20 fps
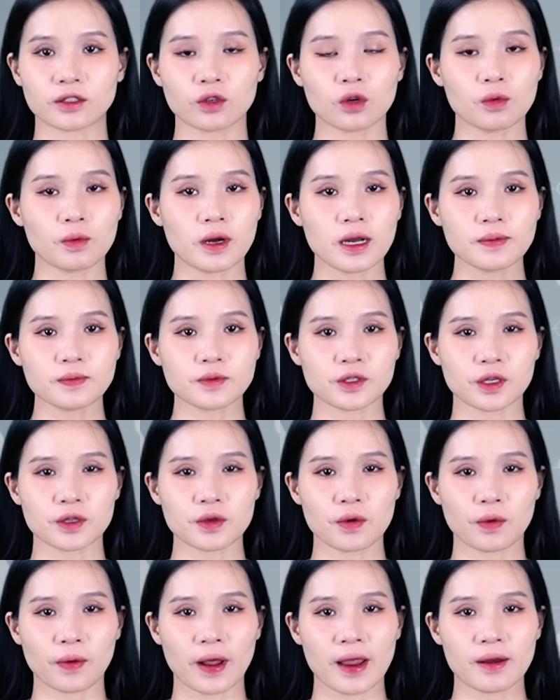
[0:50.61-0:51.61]
cung cấp cho
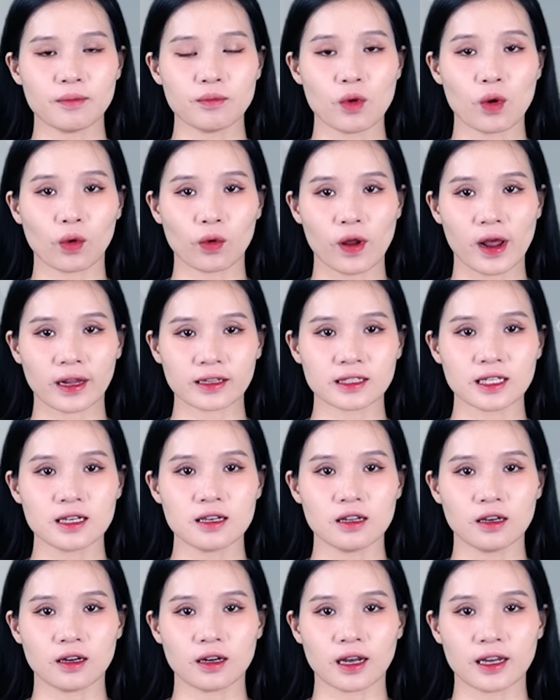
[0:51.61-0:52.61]
Ukraine một loạt tên
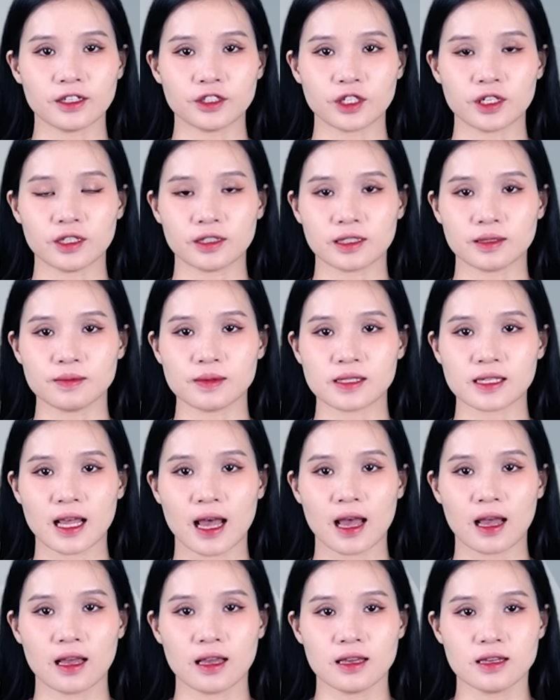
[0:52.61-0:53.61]
lửa hành trình tầm
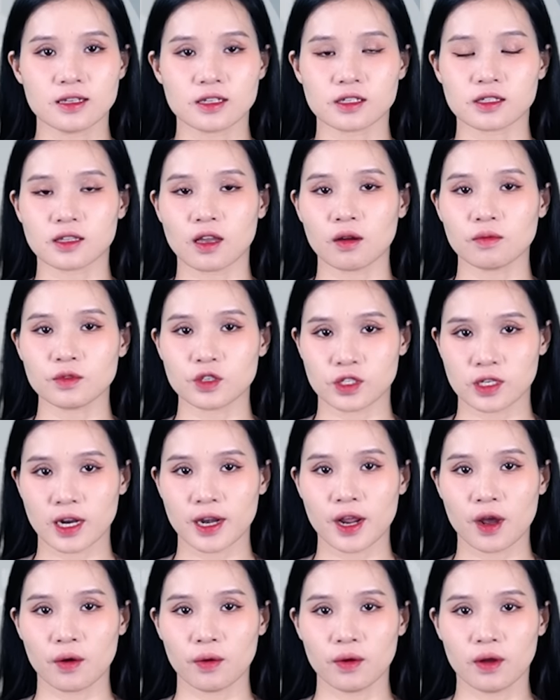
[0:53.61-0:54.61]
xa Storm
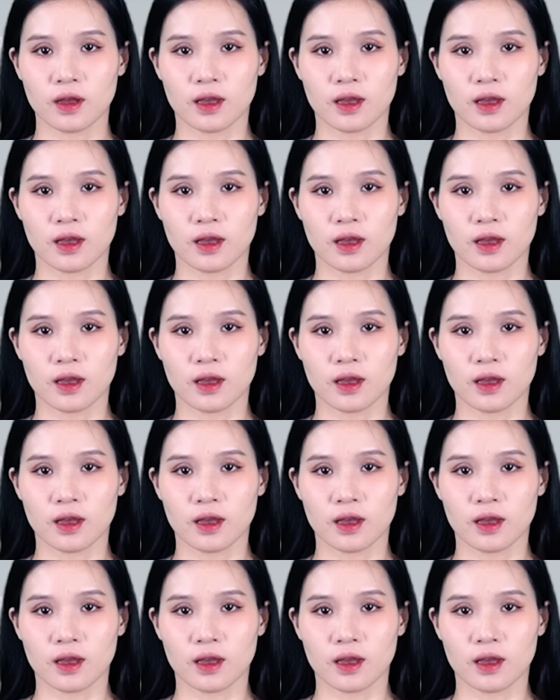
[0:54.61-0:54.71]
Shadow.